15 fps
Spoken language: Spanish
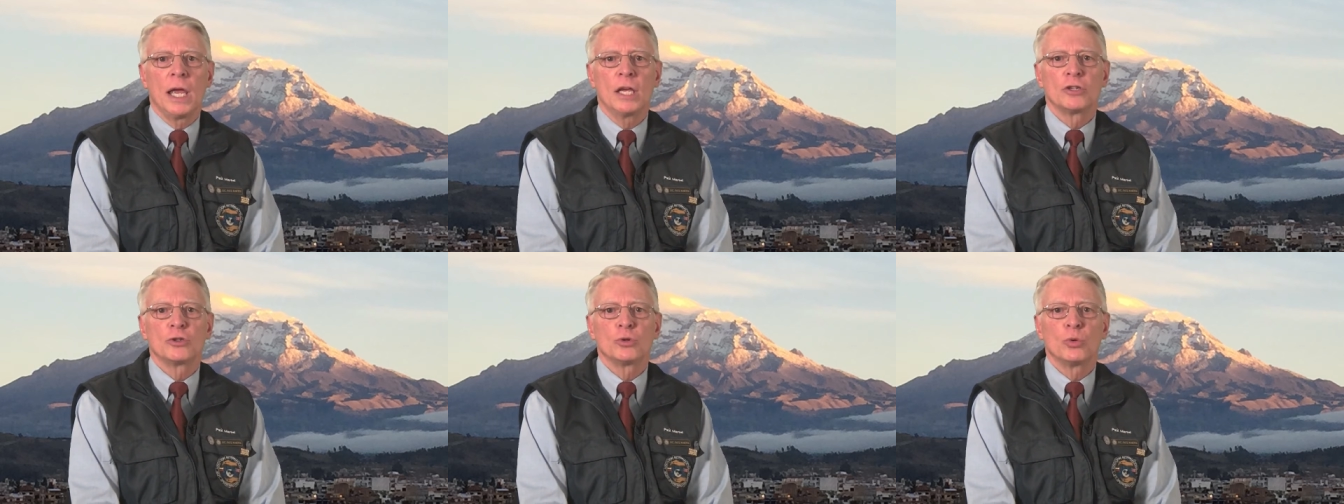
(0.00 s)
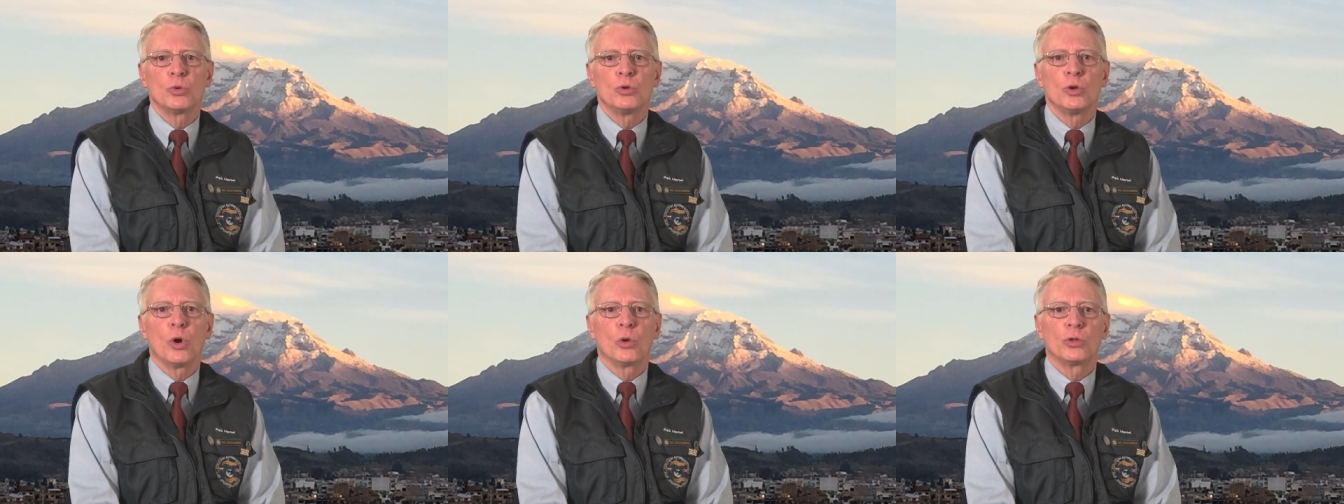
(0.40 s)
es
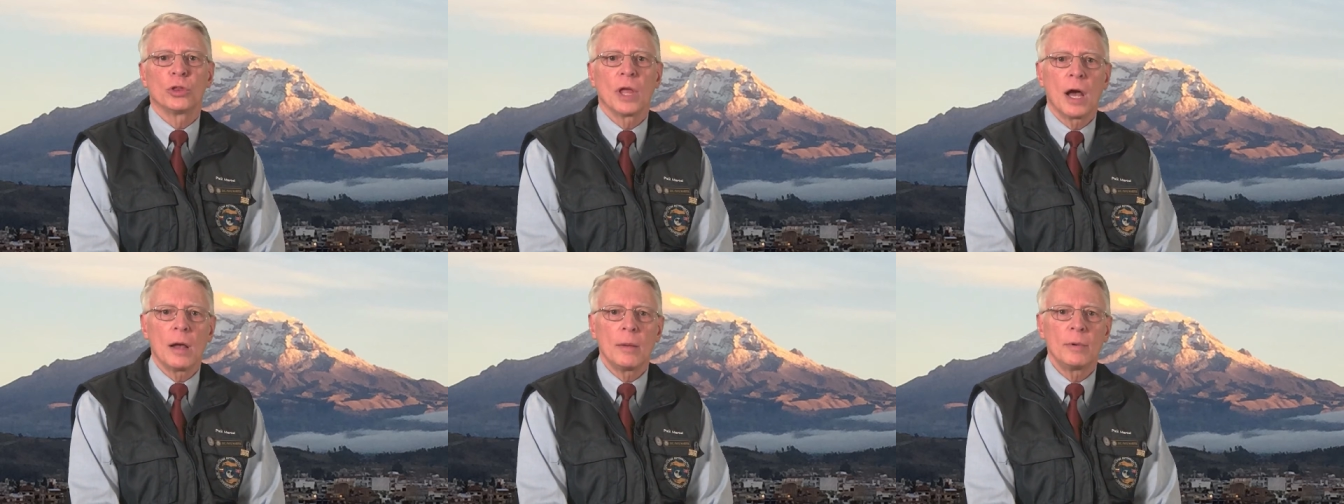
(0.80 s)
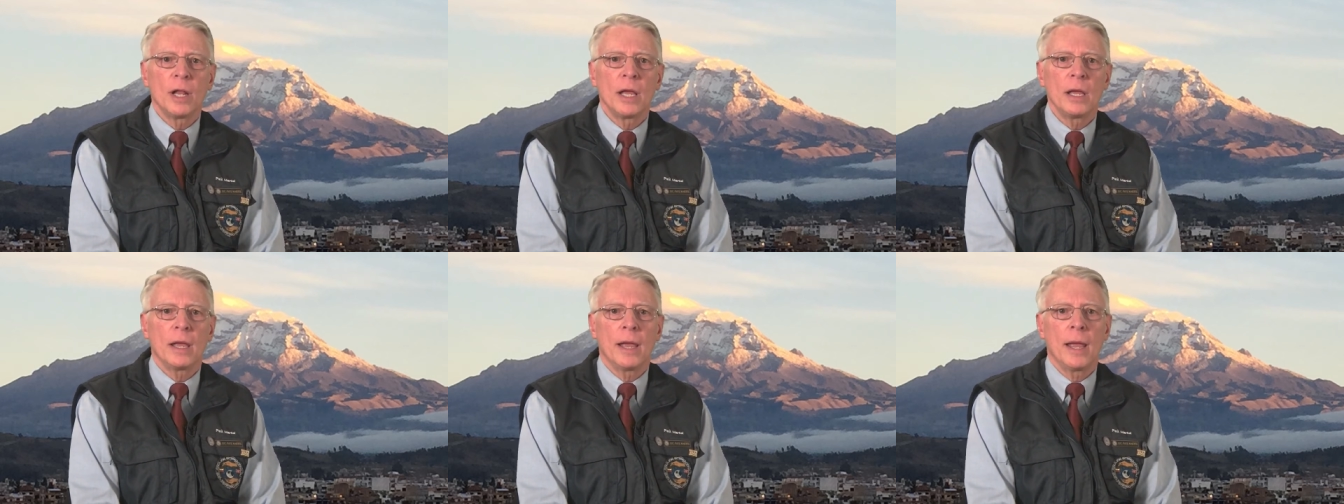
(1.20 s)
un
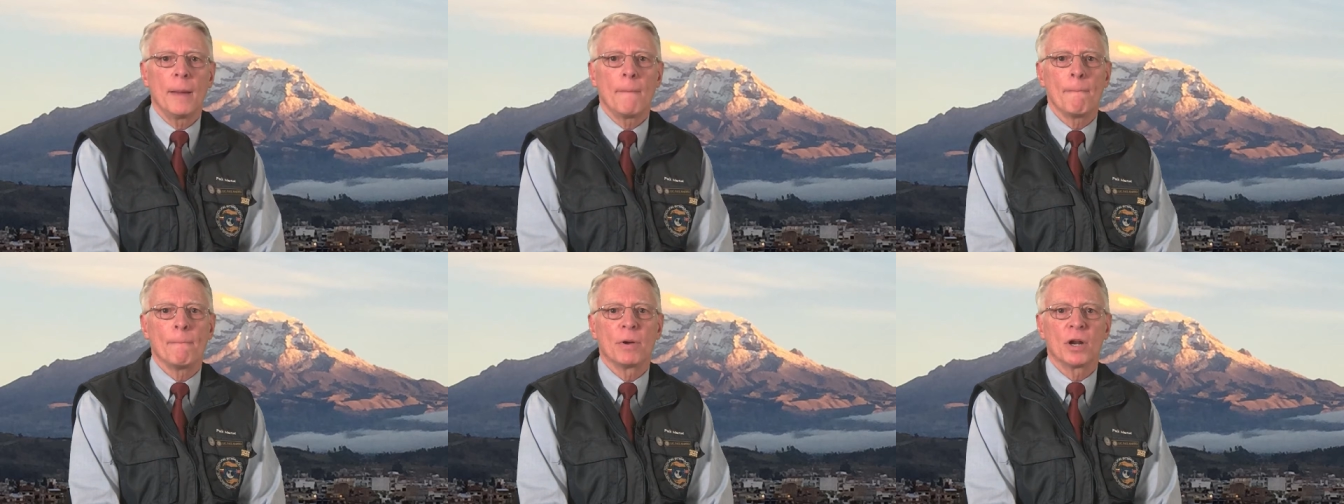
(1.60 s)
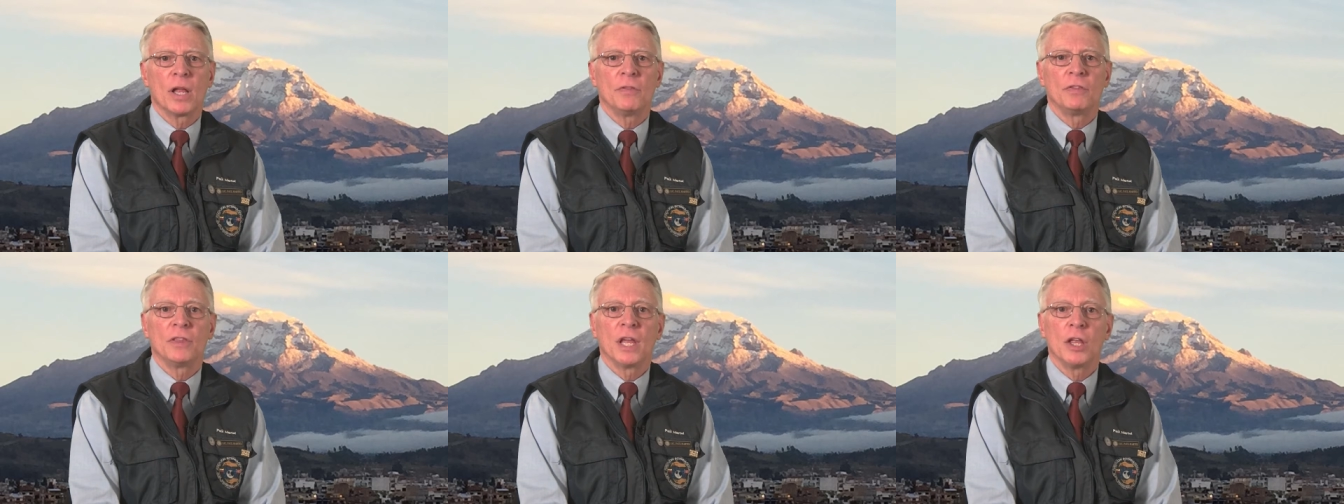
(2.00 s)
notable
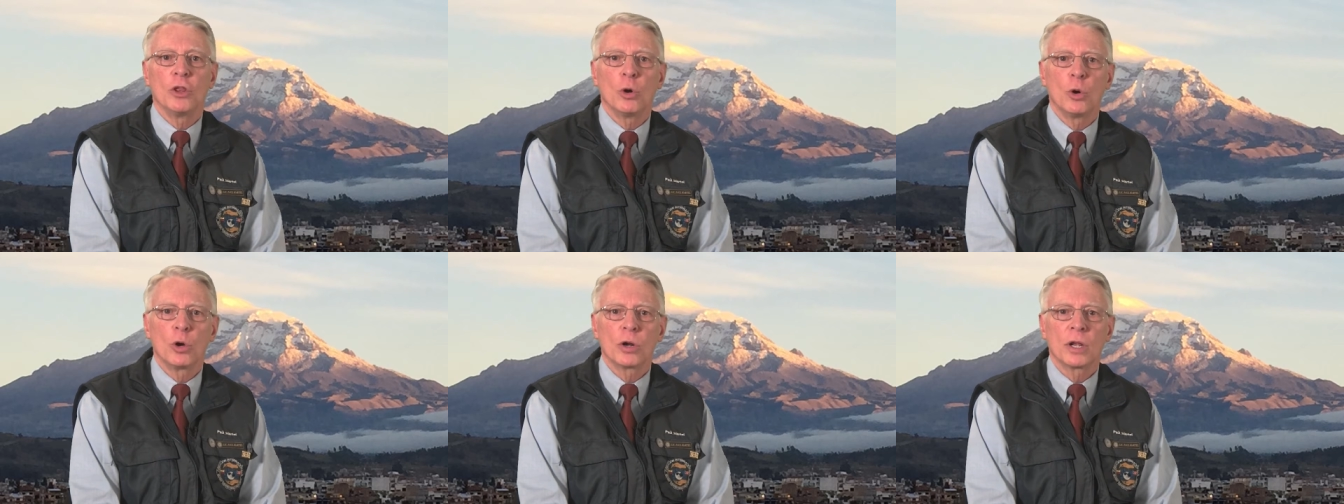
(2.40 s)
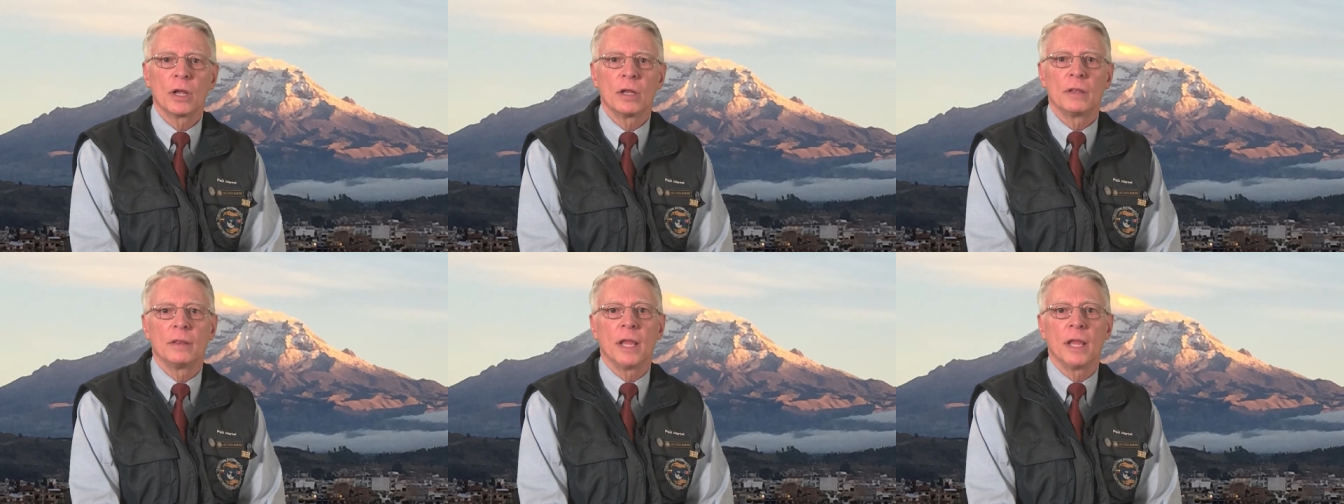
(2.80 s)
emprendedor